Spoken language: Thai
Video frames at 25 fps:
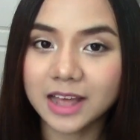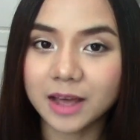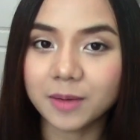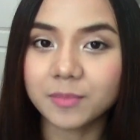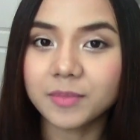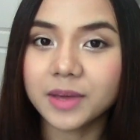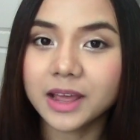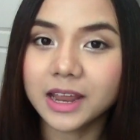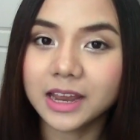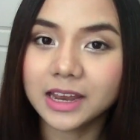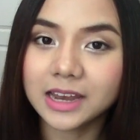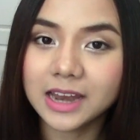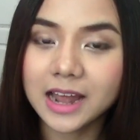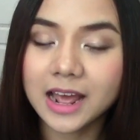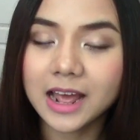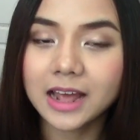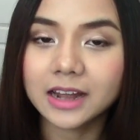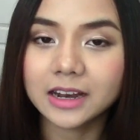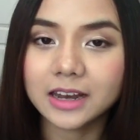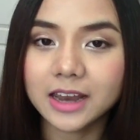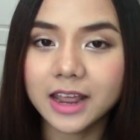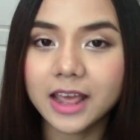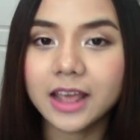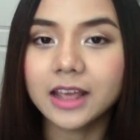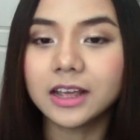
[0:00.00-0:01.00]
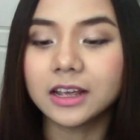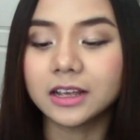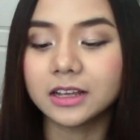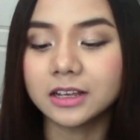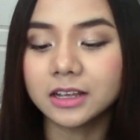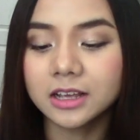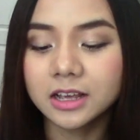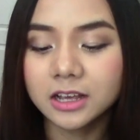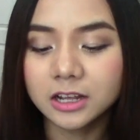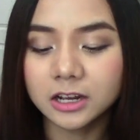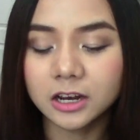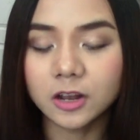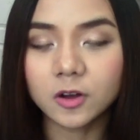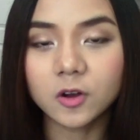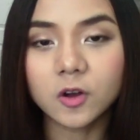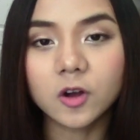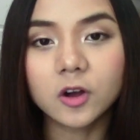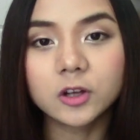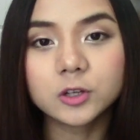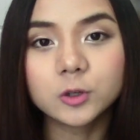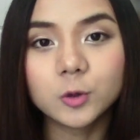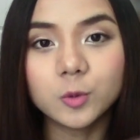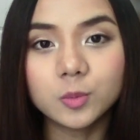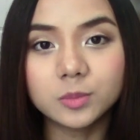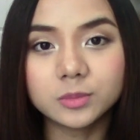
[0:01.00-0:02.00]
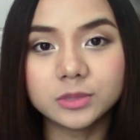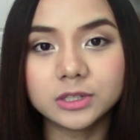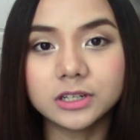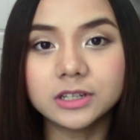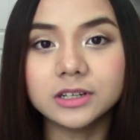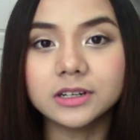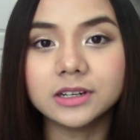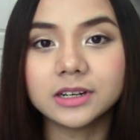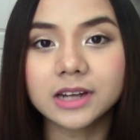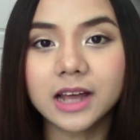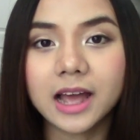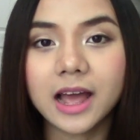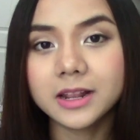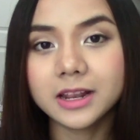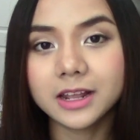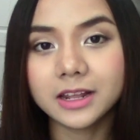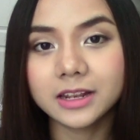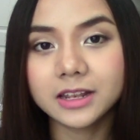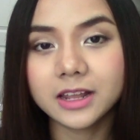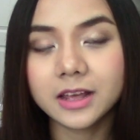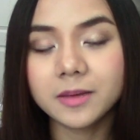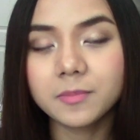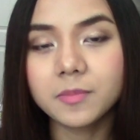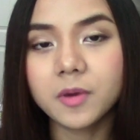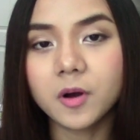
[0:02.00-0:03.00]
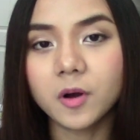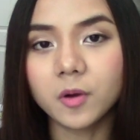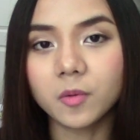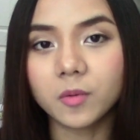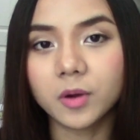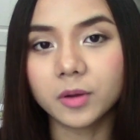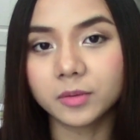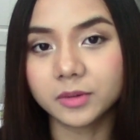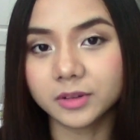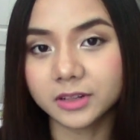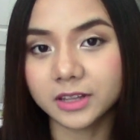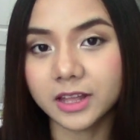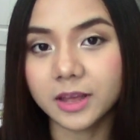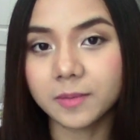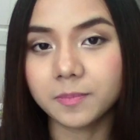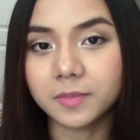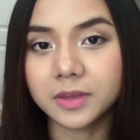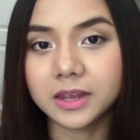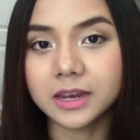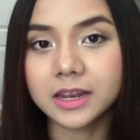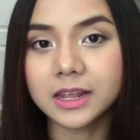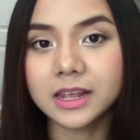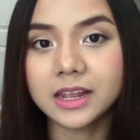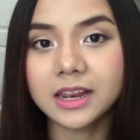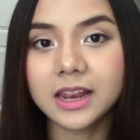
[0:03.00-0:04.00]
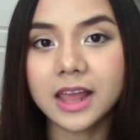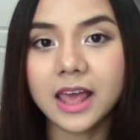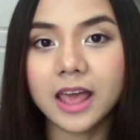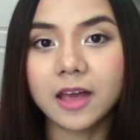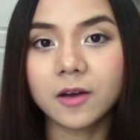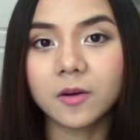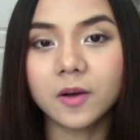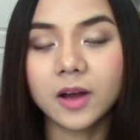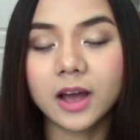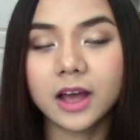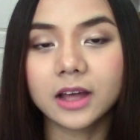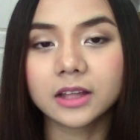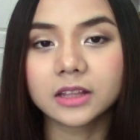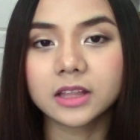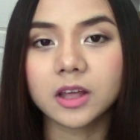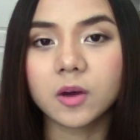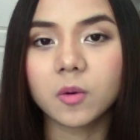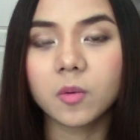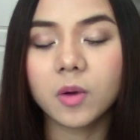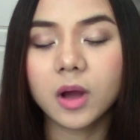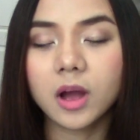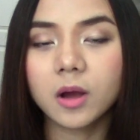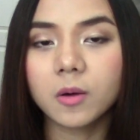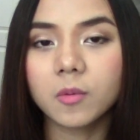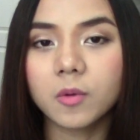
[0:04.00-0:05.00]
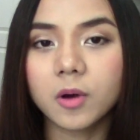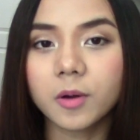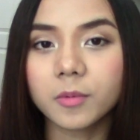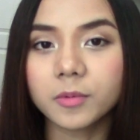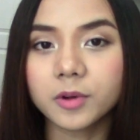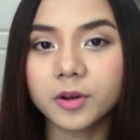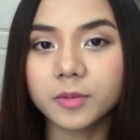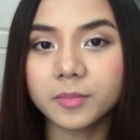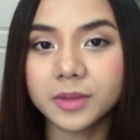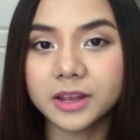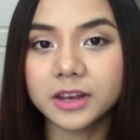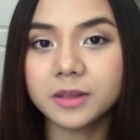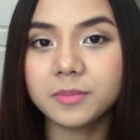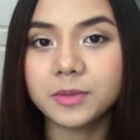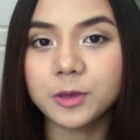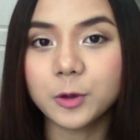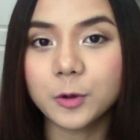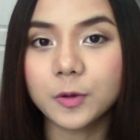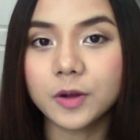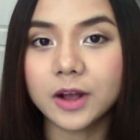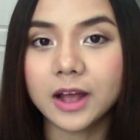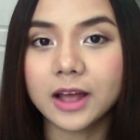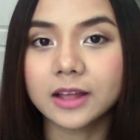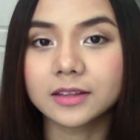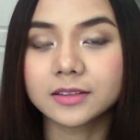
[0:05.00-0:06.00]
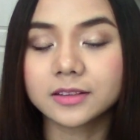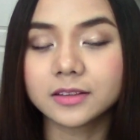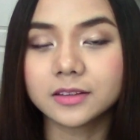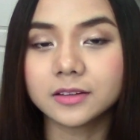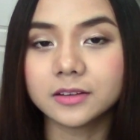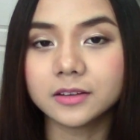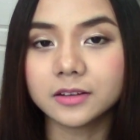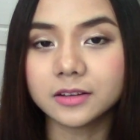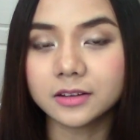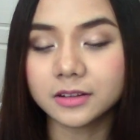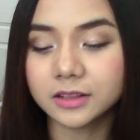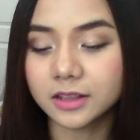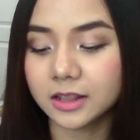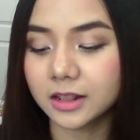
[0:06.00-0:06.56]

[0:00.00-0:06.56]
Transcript: ทำให้หน้าเด้งแล้วก็ชุ่มชื้นค่ะพี่ลิศได้บอกวอมตั้งแต่ปีที่แล้วค่ะ แต่ว่าวอมก็ไม่ได้มีโอกาสซื้อ